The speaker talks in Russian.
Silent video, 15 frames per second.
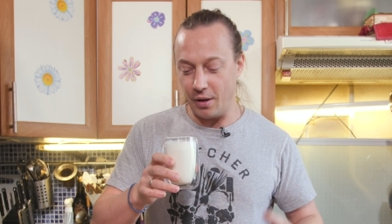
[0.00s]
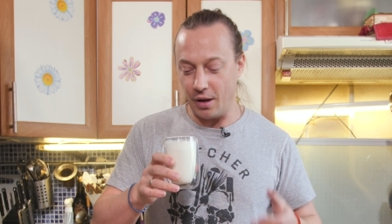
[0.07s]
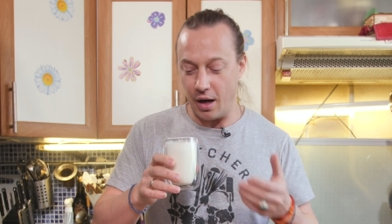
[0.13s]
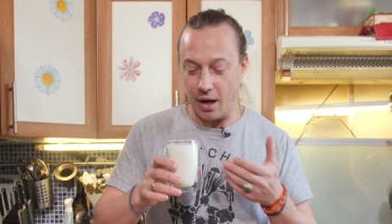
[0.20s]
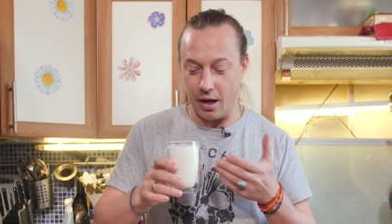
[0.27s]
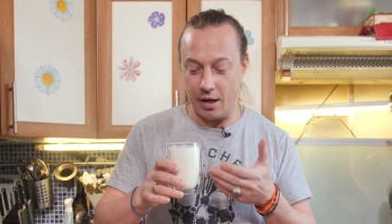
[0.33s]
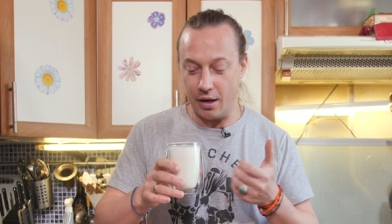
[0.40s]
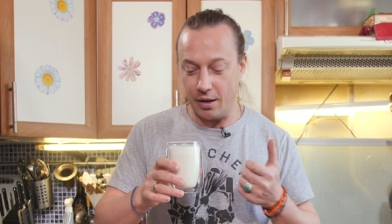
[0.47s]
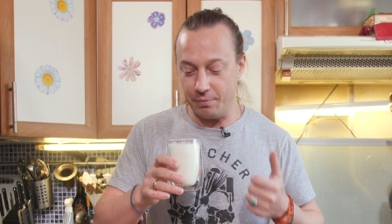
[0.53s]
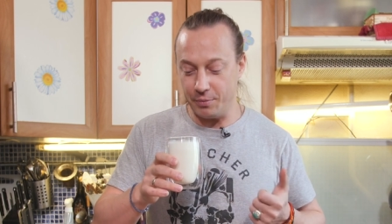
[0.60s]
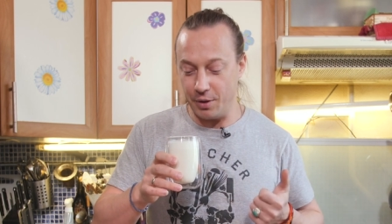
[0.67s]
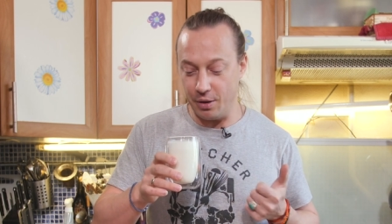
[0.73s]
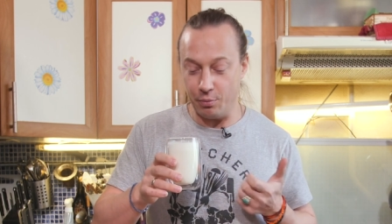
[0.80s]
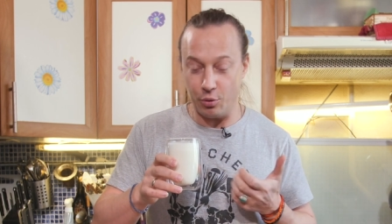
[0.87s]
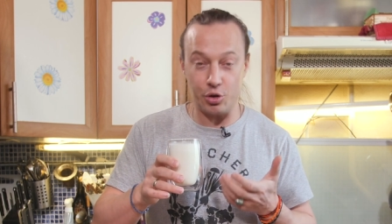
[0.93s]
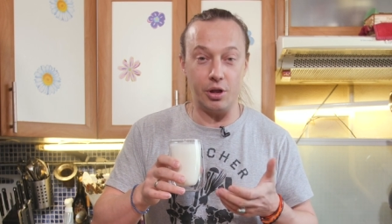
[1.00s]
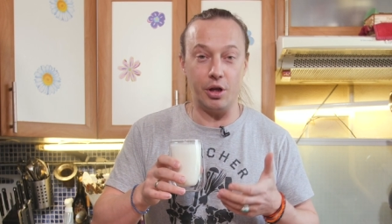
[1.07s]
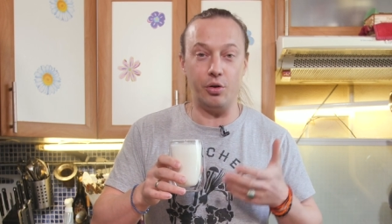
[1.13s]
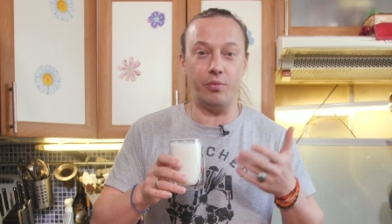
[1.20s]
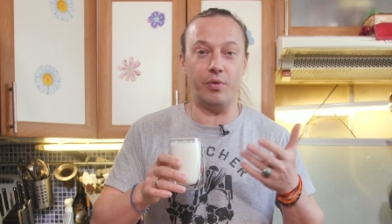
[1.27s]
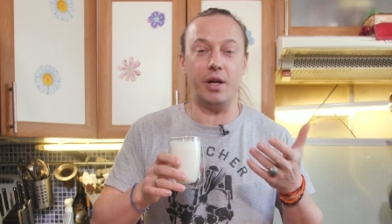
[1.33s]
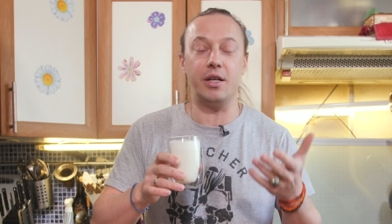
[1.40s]
А, и можно на
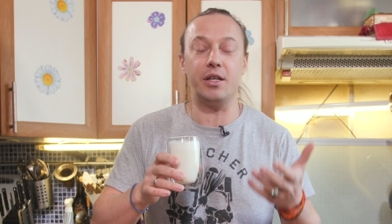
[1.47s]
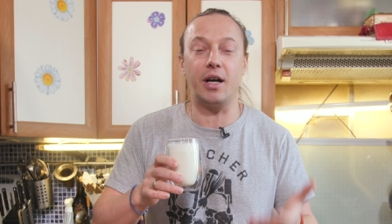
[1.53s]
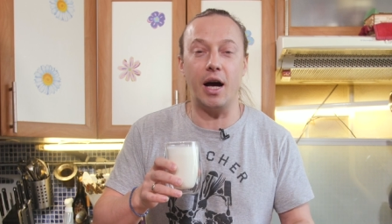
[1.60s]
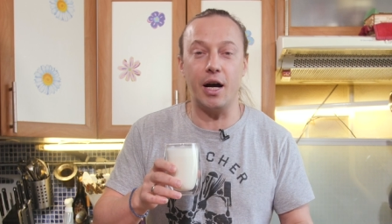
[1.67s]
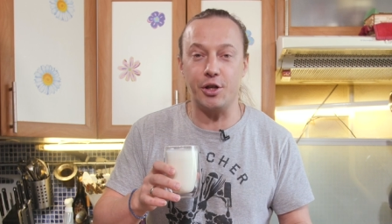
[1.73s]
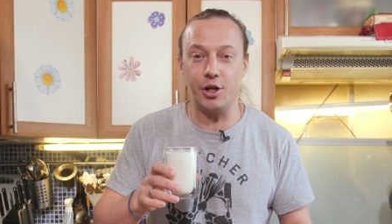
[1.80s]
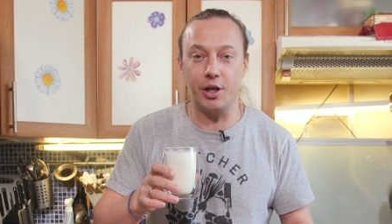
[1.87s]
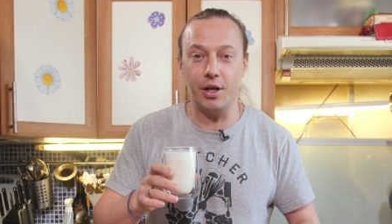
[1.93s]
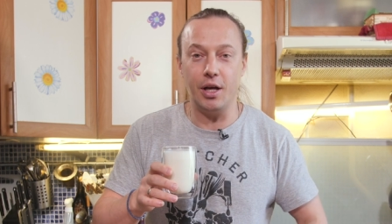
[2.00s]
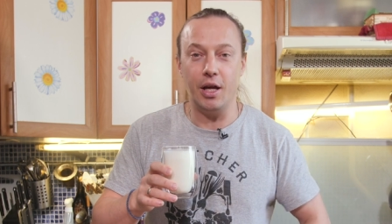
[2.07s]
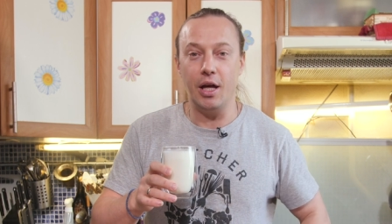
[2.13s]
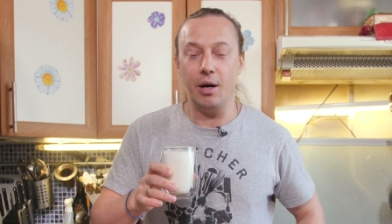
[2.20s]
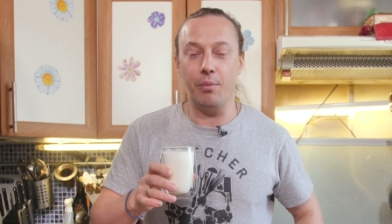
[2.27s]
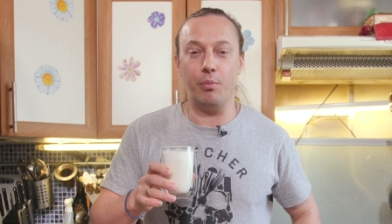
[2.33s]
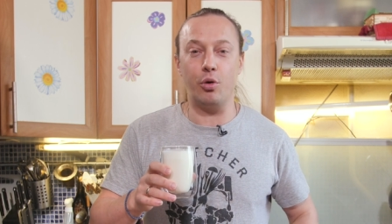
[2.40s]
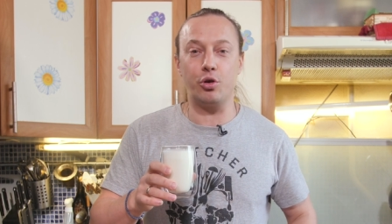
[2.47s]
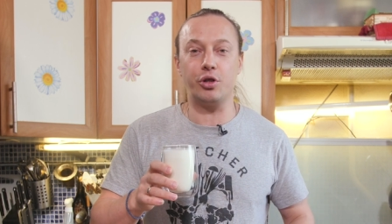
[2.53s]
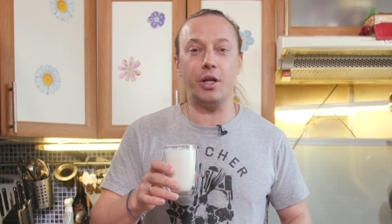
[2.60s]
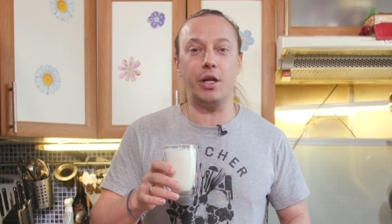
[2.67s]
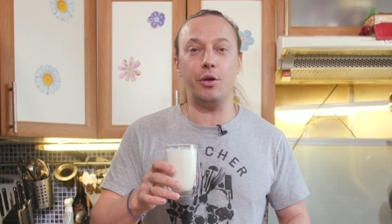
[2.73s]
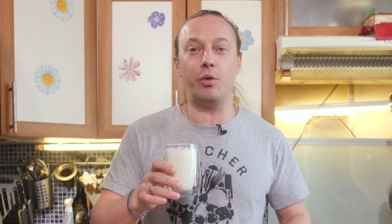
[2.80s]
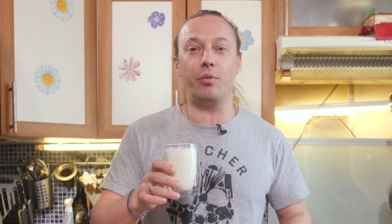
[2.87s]
нем варить каши,
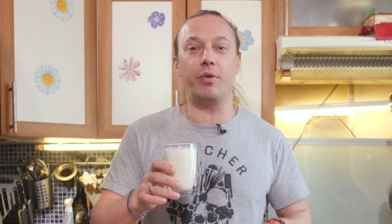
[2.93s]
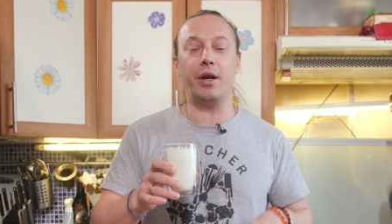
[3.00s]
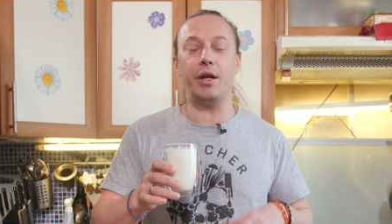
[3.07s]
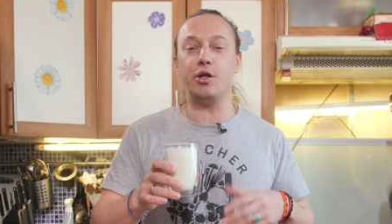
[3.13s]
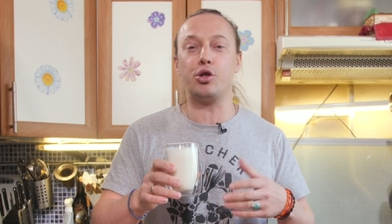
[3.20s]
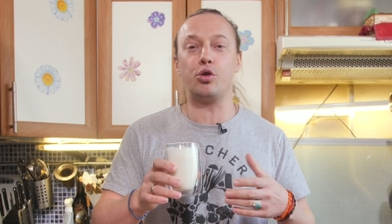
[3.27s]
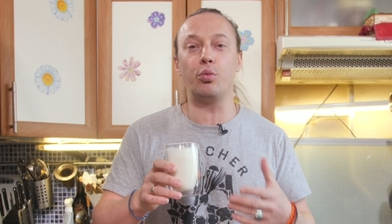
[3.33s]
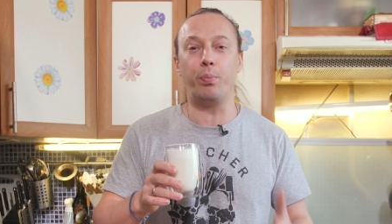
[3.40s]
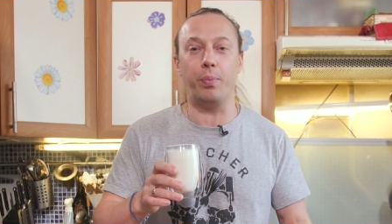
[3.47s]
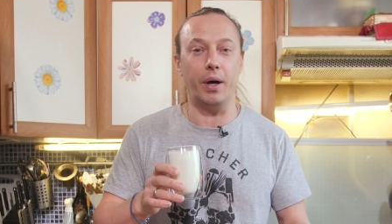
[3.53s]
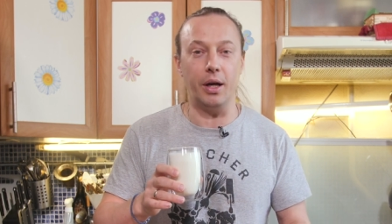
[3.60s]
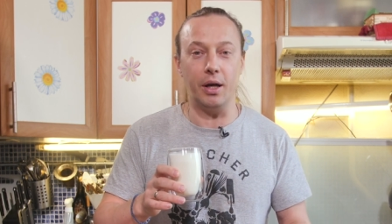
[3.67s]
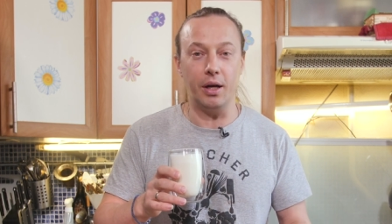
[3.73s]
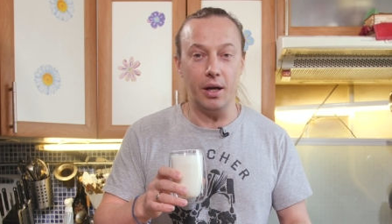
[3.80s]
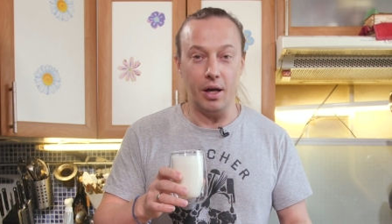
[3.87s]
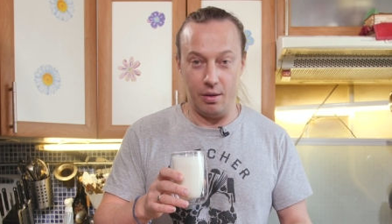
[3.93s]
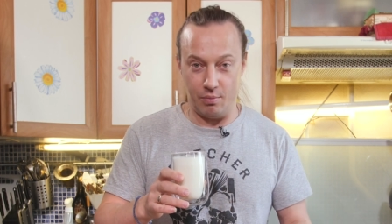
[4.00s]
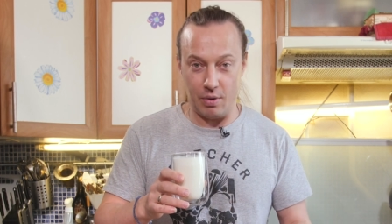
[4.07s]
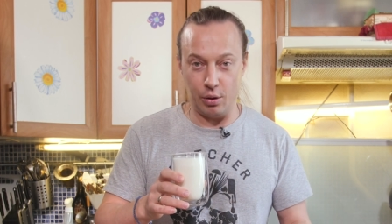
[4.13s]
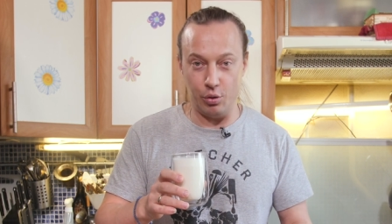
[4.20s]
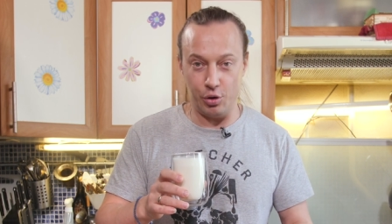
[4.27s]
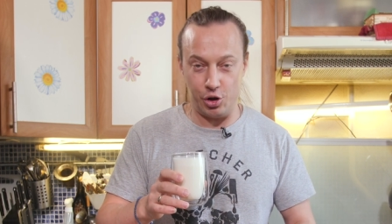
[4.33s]
можно на нем варить супы
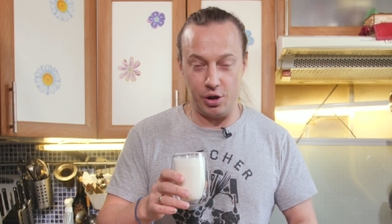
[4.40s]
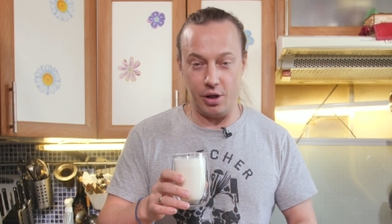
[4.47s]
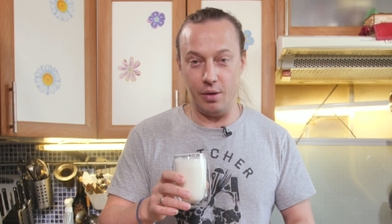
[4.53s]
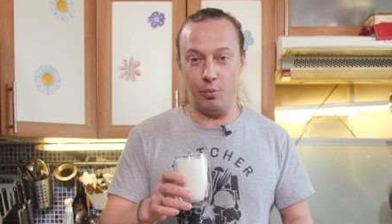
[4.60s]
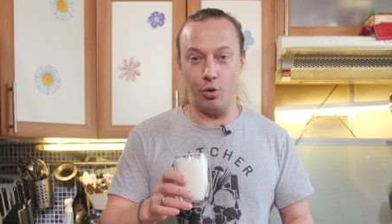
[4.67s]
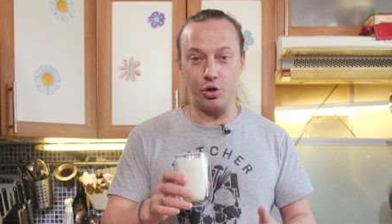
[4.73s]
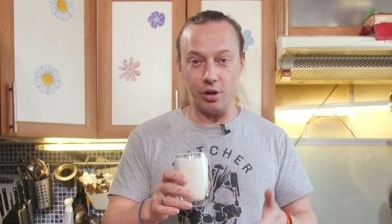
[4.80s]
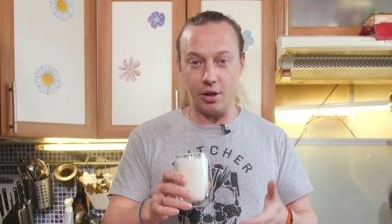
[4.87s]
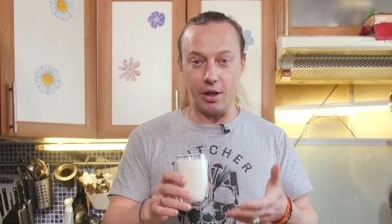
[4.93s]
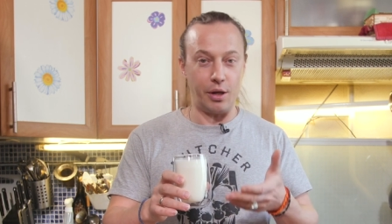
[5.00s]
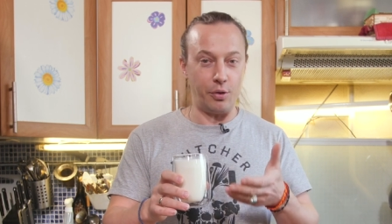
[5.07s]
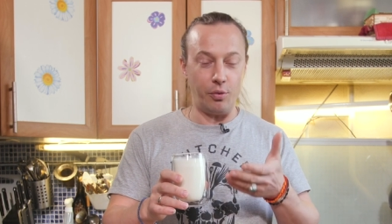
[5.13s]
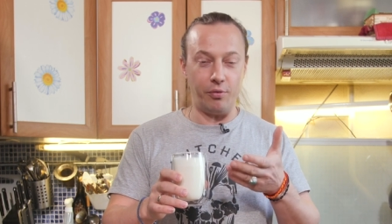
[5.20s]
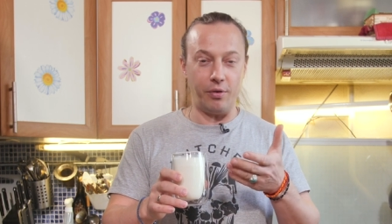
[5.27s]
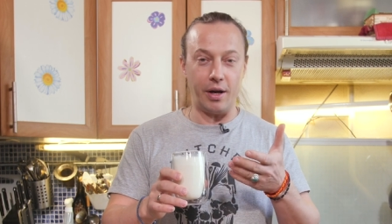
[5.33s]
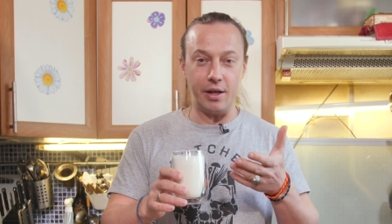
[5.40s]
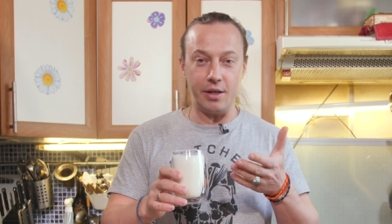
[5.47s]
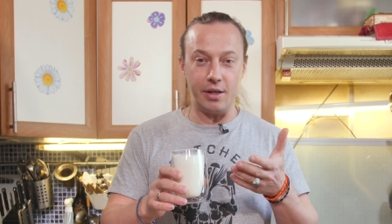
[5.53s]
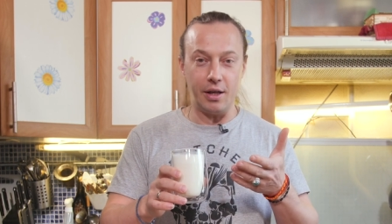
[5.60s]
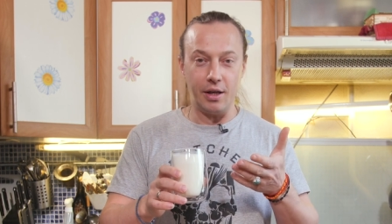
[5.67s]
молочные, можно на нем варить